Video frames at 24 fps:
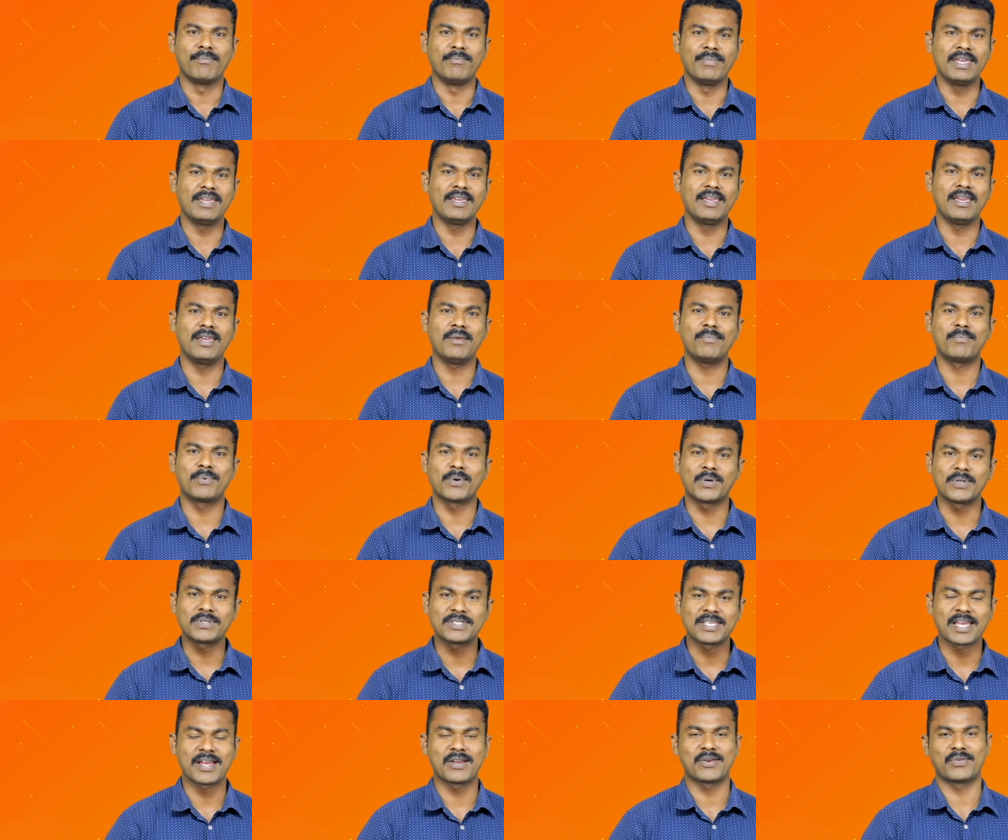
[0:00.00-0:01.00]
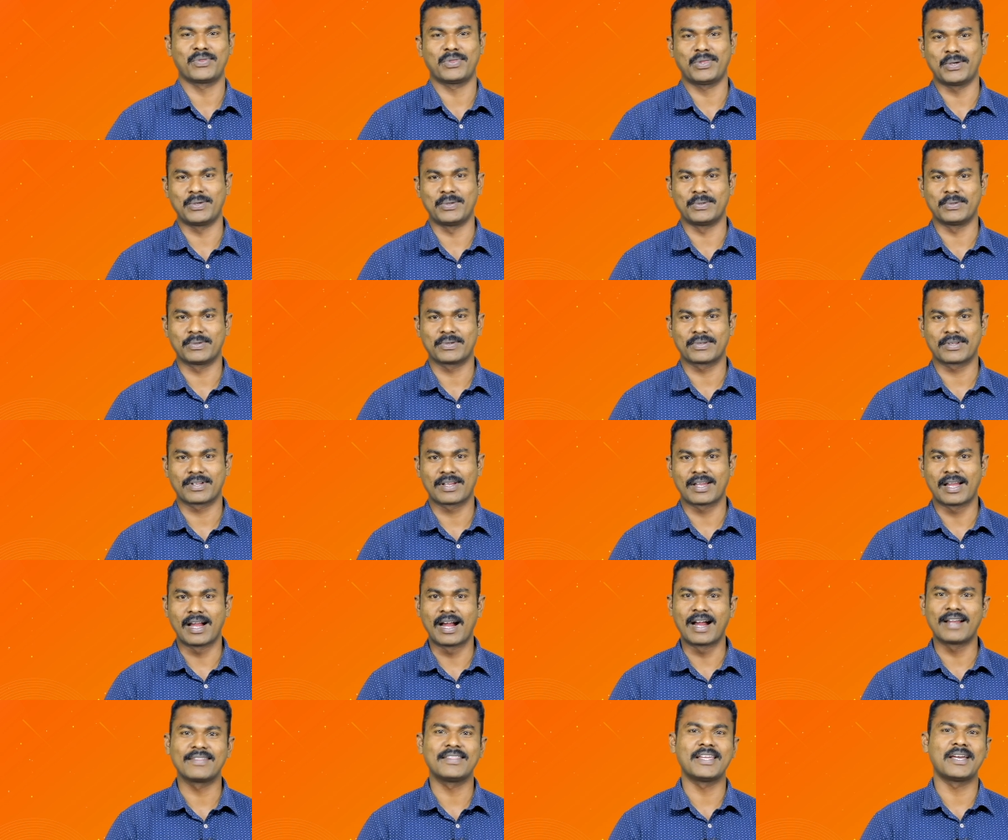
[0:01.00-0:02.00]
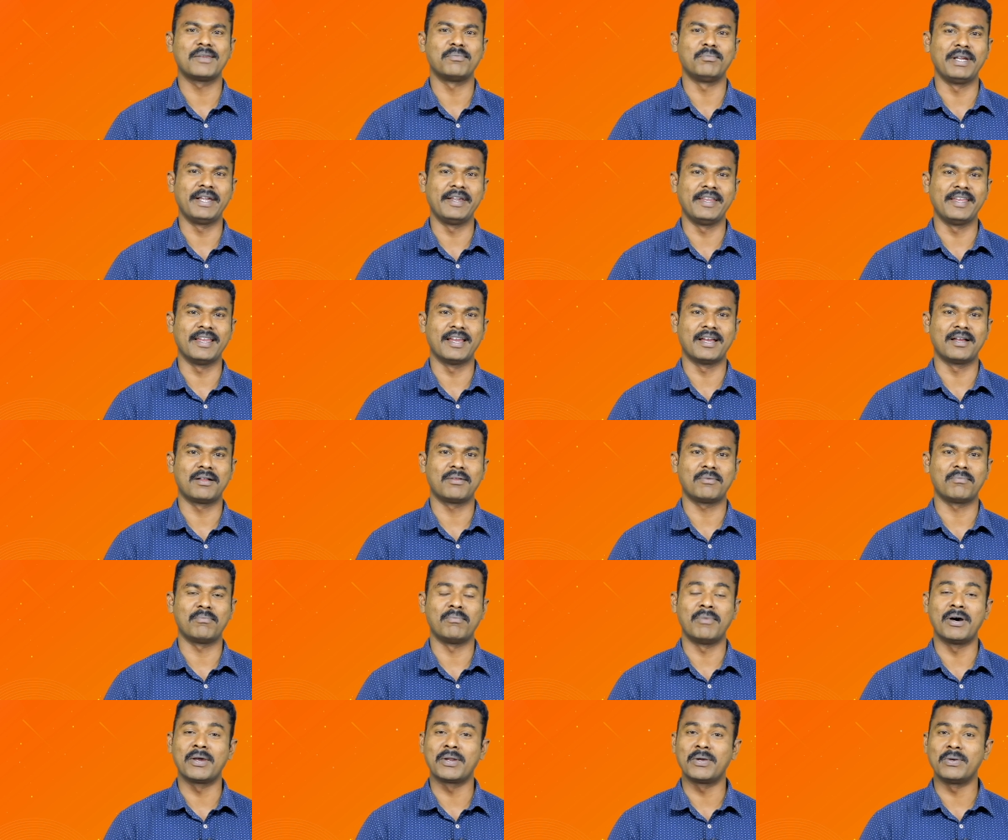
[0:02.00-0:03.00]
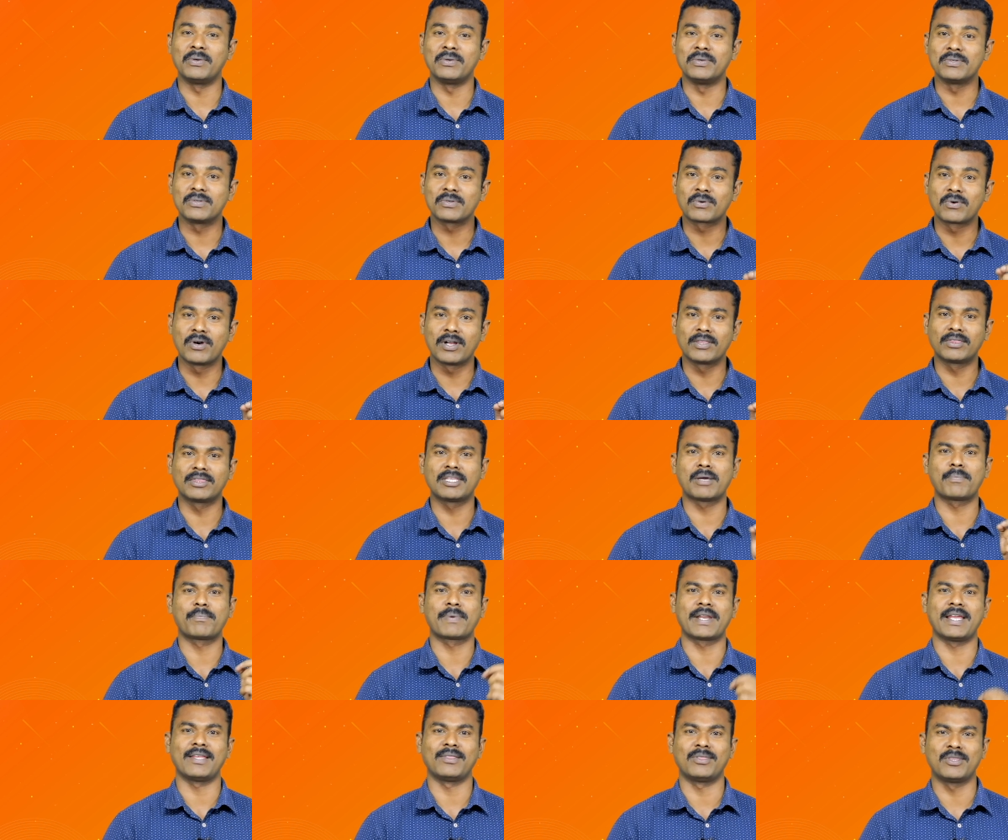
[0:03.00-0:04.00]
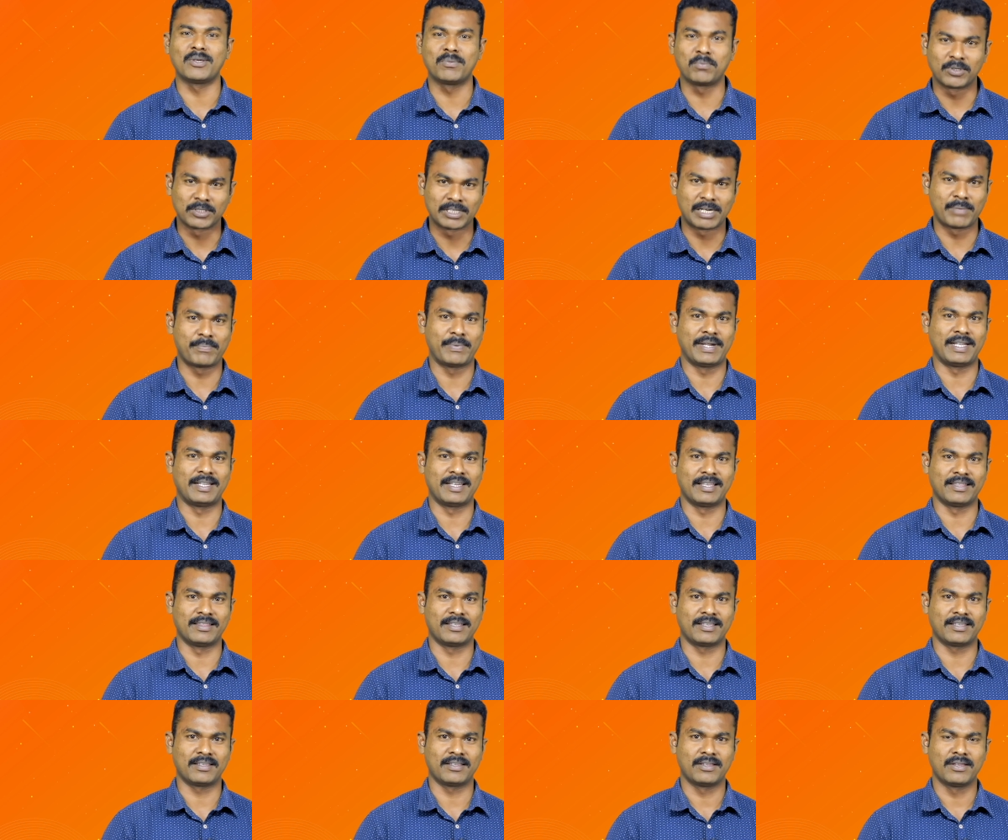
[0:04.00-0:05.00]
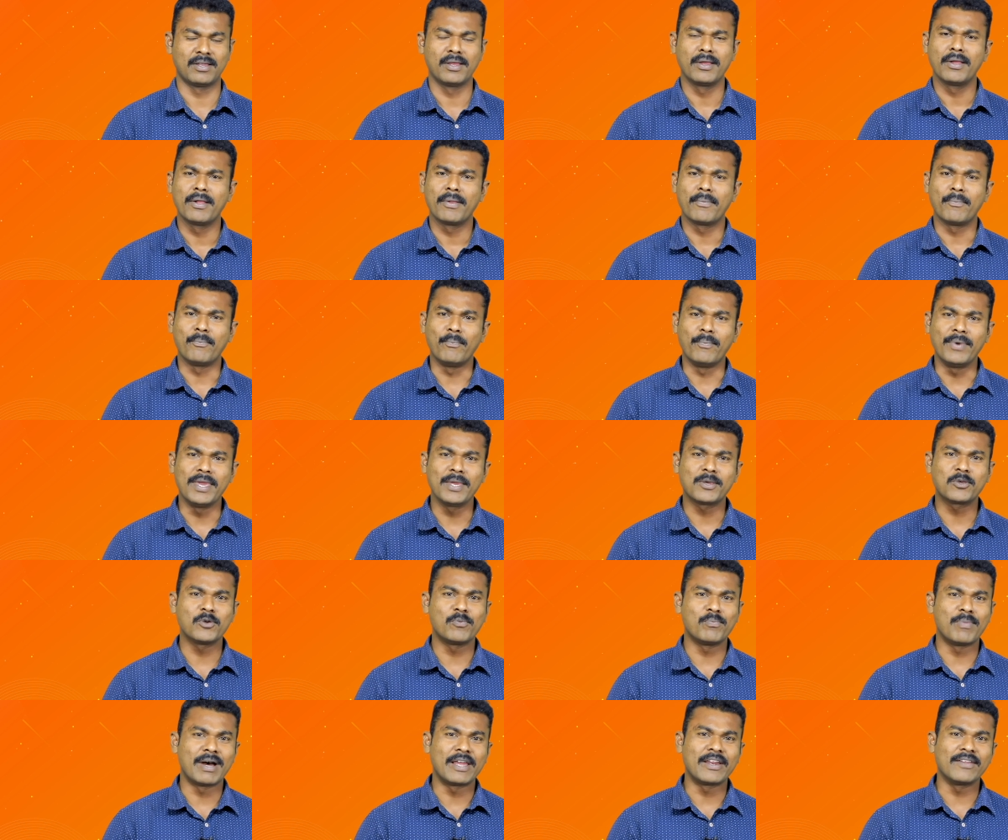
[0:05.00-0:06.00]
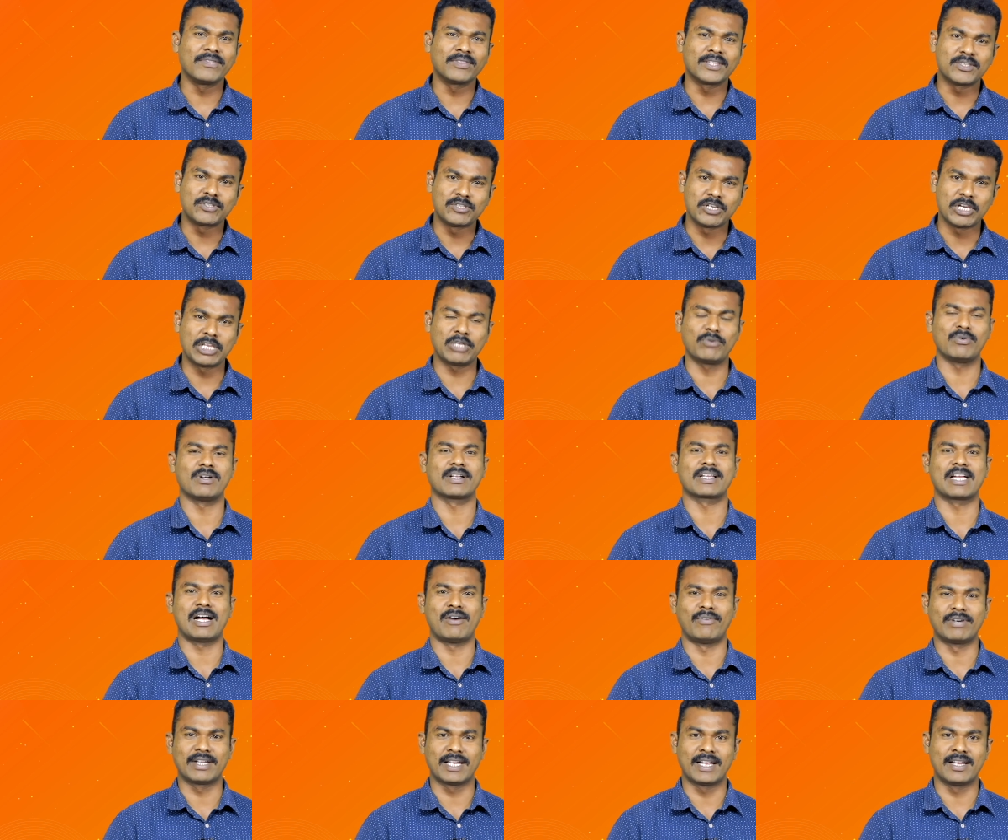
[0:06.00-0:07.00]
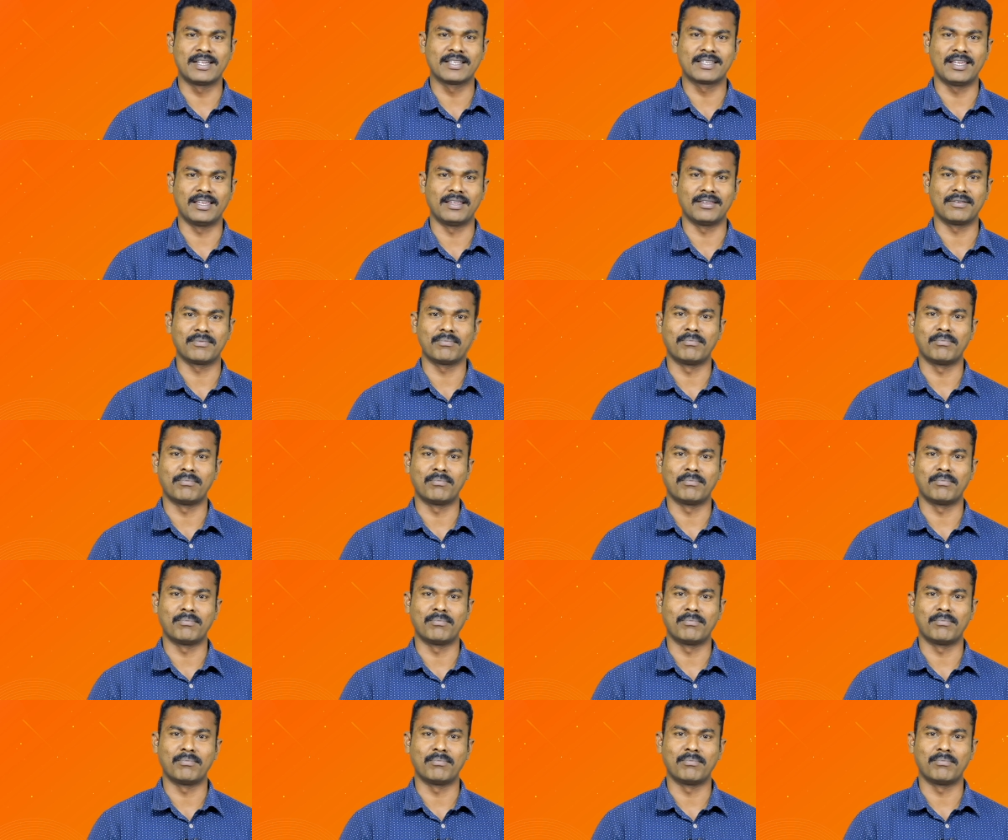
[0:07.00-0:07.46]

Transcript: మీ ప్రోత్సాహంతో ఆదాన్ మీడియా మరో కొత్త ప్రయత్నం మొదలుపెట్టింది మీకు మరింత చేరువ కావడానికి